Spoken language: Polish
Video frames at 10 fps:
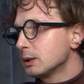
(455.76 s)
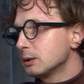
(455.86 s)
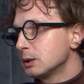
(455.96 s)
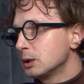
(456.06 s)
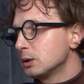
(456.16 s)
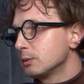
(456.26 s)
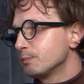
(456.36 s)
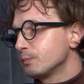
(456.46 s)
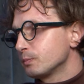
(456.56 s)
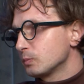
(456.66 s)
e,
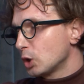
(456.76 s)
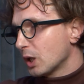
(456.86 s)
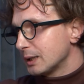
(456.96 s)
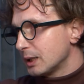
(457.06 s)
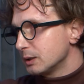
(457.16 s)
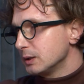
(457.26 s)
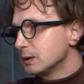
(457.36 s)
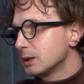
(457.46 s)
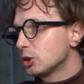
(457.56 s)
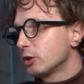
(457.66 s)
mm, to
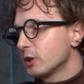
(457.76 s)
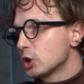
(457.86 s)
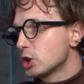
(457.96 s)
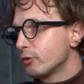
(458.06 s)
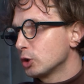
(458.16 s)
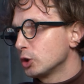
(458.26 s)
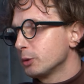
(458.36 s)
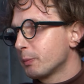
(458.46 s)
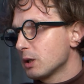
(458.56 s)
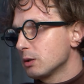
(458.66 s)
kanadyjskie towarzystwo no,
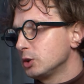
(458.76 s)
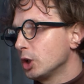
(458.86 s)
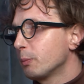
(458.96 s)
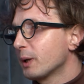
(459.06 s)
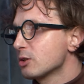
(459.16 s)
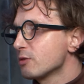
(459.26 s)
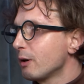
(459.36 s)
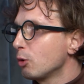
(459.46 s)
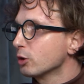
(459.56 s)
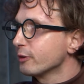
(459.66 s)
nie, nie
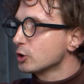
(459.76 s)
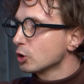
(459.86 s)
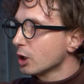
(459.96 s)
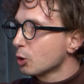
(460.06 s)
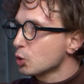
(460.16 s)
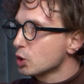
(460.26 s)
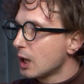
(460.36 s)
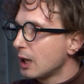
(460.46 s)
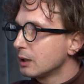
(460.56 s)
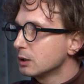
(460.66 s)
opracowało
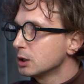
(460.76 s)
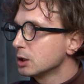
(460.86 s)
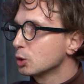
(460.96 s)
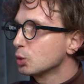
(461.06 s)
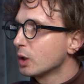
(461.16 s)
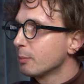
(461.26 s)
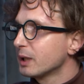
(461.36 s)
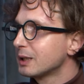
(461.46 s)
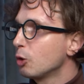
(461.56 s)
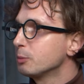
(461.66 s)
kwestionariusza, e, które
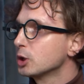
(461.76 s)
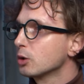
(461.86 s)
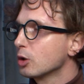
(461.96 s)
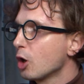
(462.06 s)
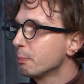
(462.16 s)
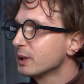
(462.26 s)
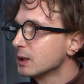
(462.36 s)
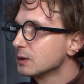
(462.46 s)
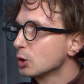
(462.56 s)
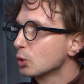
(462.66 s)
badałoby
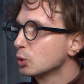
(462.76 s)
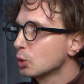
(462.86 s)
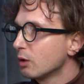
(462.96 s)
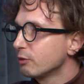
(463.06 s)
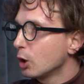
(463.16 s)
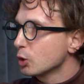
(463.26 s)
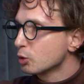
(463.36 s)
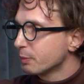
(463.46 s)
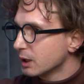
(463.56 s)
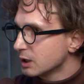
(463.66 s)
kompetencje kulturowe
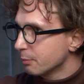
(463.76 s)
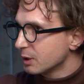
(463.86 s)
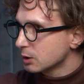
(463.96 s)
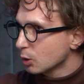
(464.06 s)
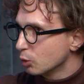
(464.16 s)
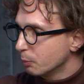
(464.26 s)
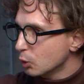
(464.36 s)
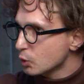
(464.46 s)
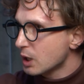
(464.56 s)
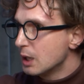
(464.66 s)
osób LGBTQ+,
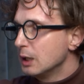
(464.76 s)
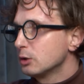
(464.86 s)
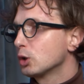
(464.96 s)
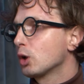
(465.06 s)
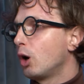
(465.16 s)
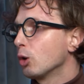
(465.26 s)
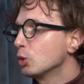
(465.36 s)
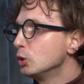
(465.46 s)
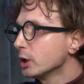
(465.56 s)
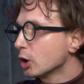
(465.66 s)
mhm. tylko
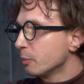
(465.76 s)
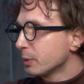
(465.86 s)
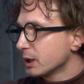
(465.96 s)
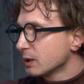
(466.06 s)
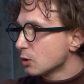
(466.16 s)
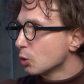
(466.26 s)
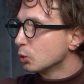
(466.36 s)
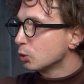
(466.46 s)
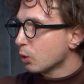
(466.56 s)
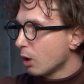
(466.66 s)
ogólnie kompetencje
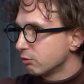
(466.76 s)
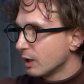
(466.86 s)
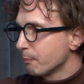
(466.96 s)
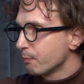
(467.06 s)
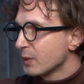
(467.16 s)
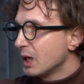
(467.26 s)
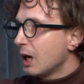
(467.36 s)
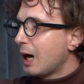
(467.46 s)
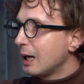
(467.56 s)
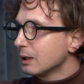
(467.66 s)
kulturowe
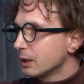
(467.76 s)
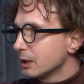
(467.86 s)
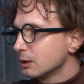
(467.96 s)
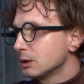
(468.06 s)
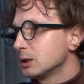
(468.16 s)
ale